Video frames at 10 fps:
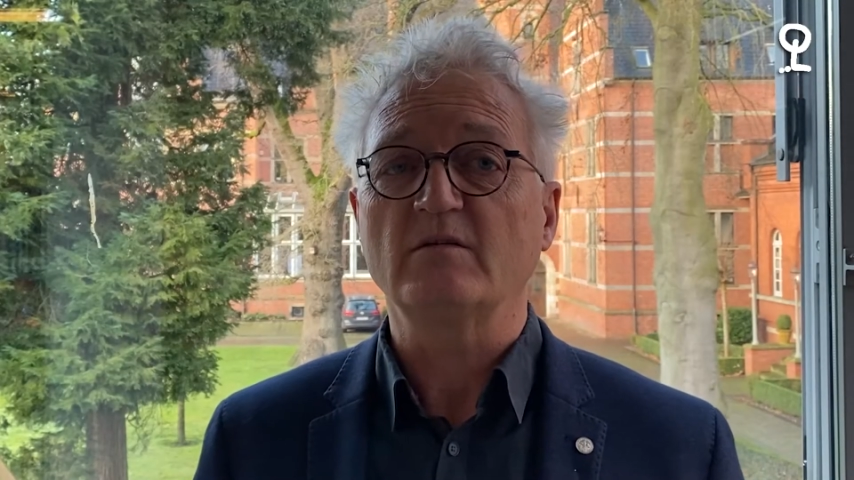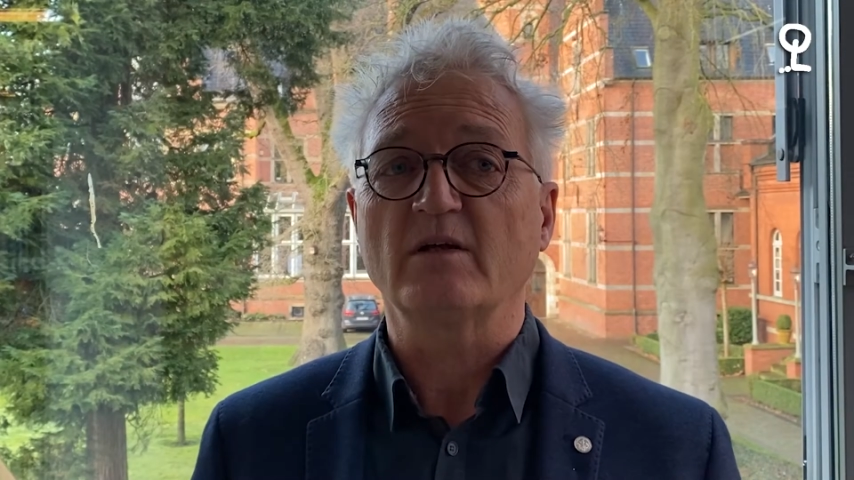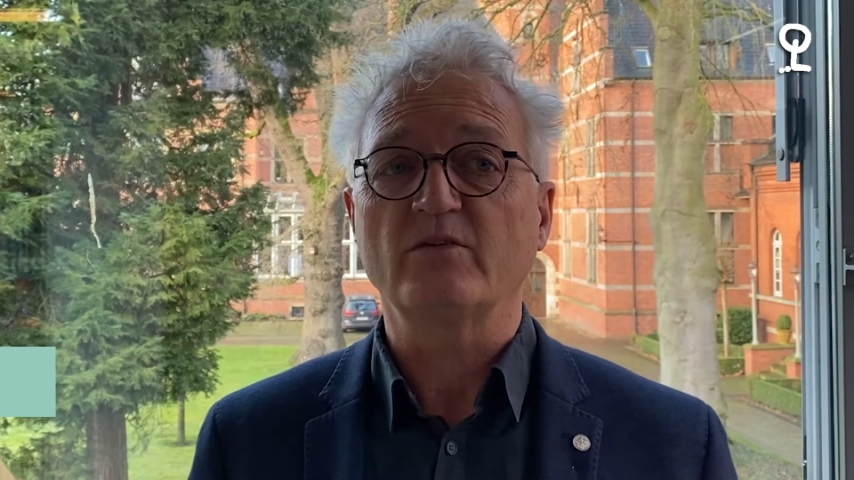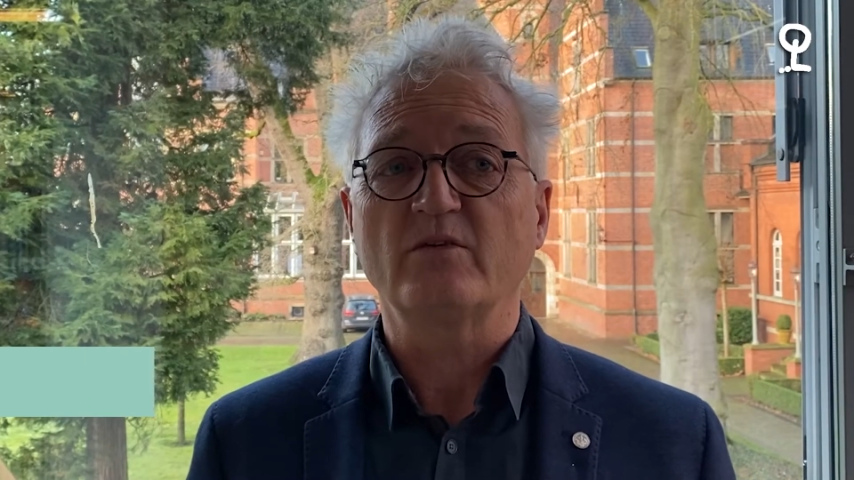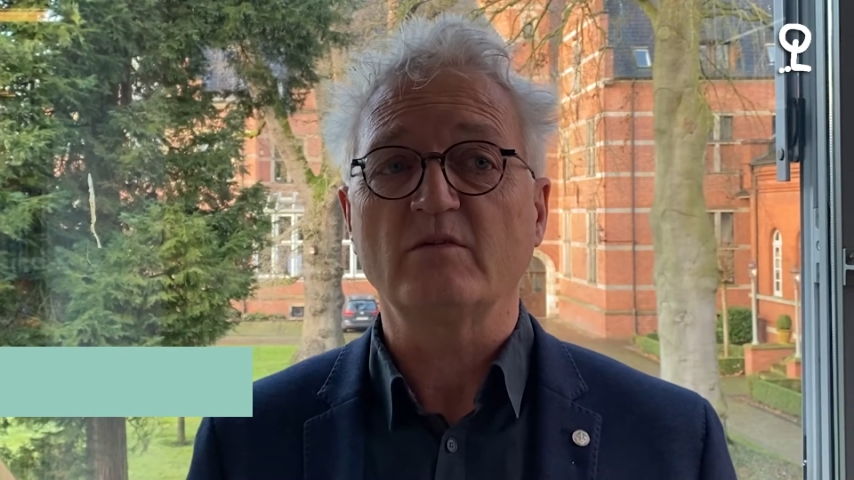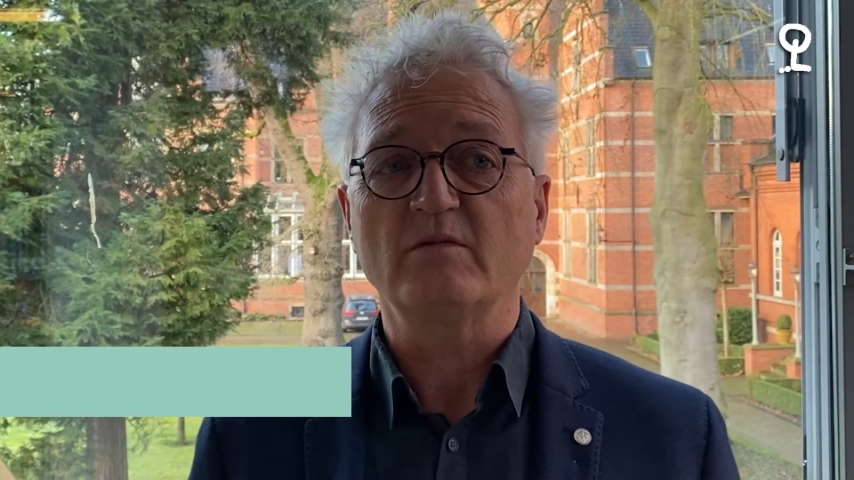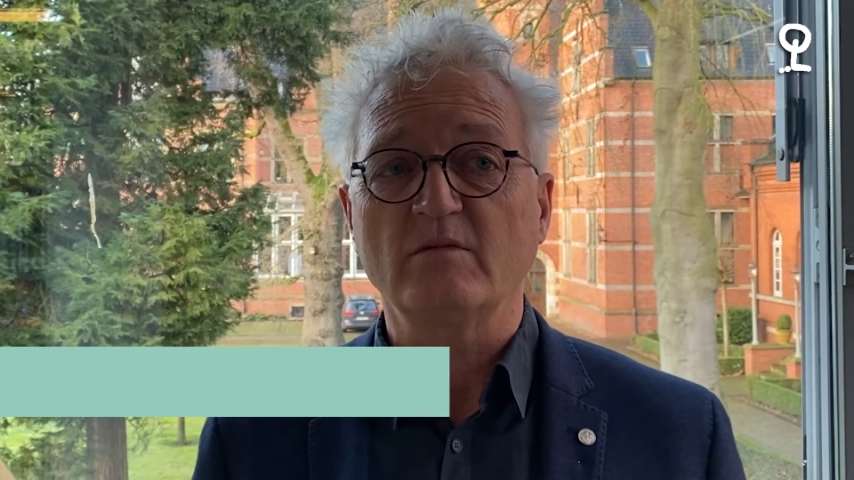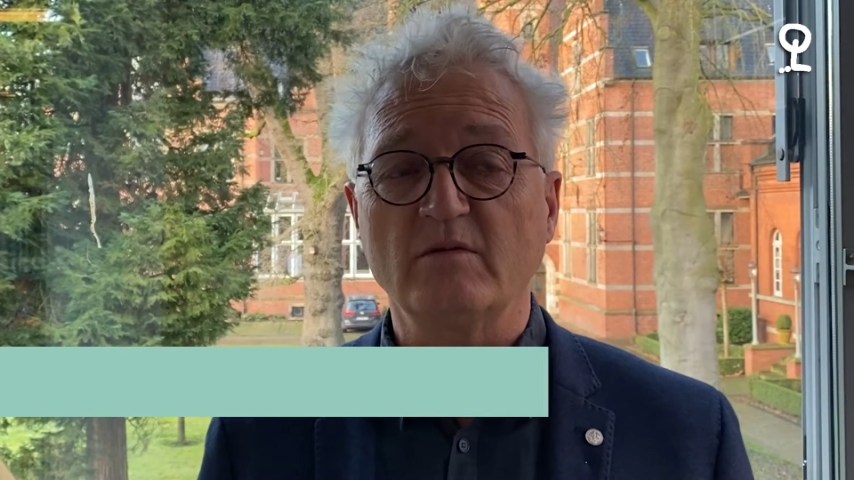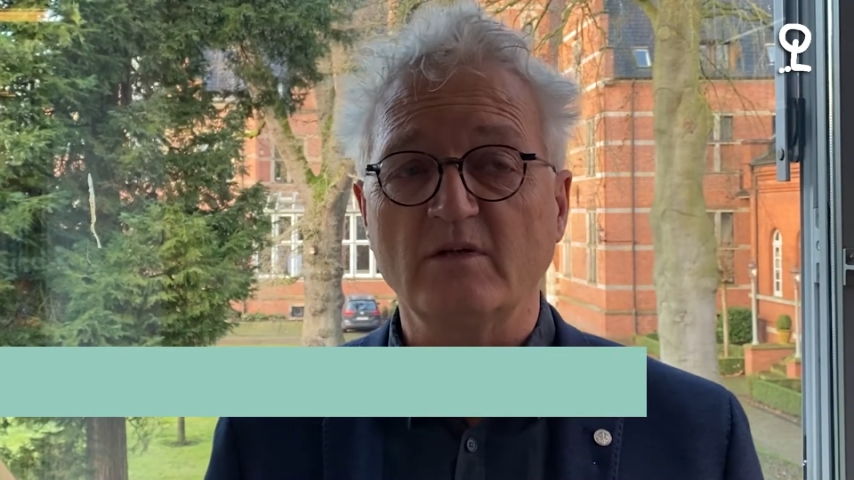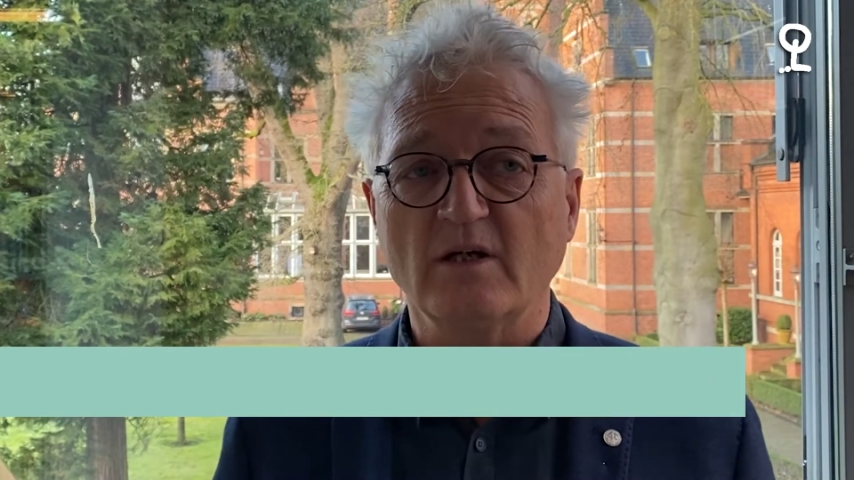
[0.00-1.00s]
dass
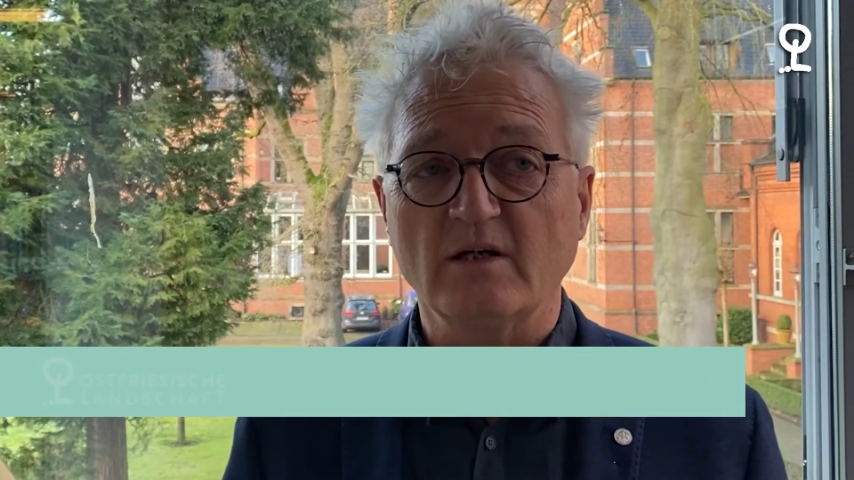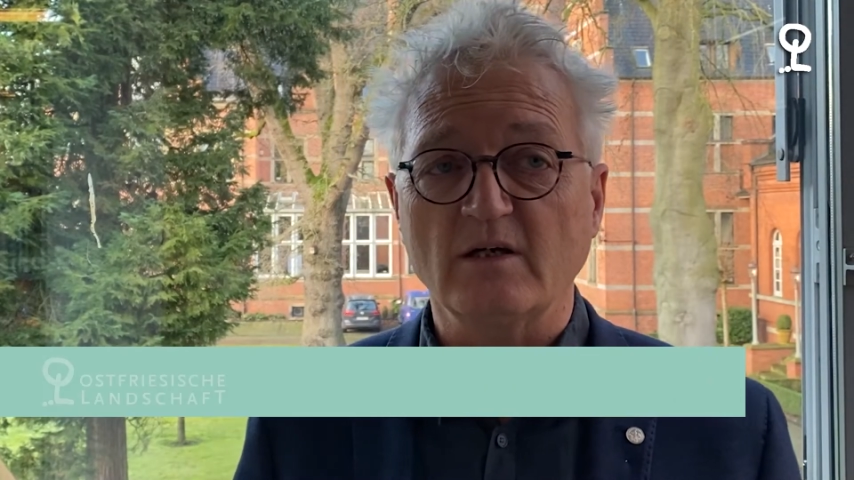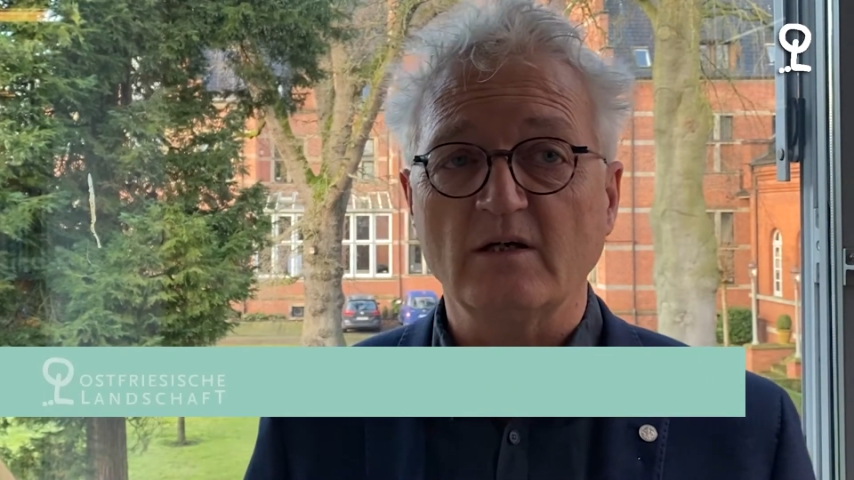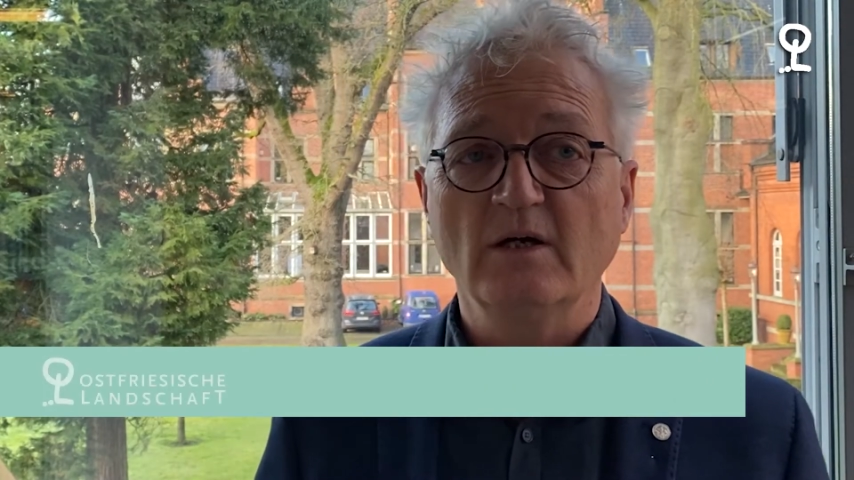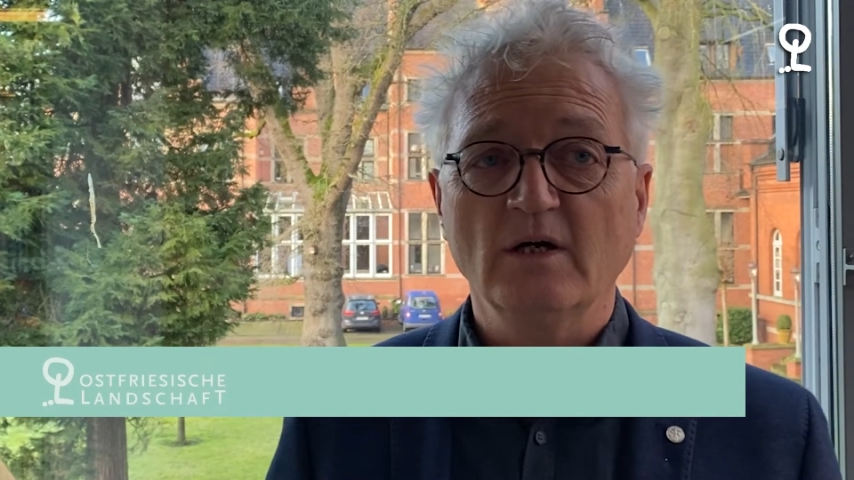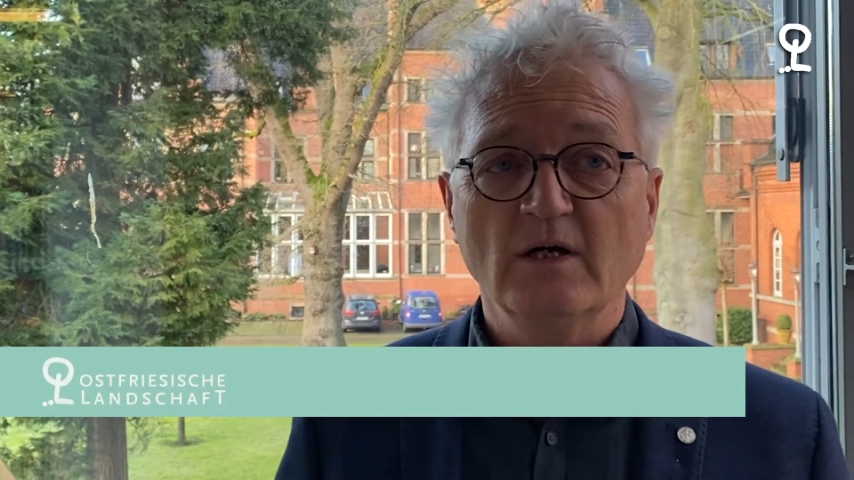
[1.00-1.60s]
der,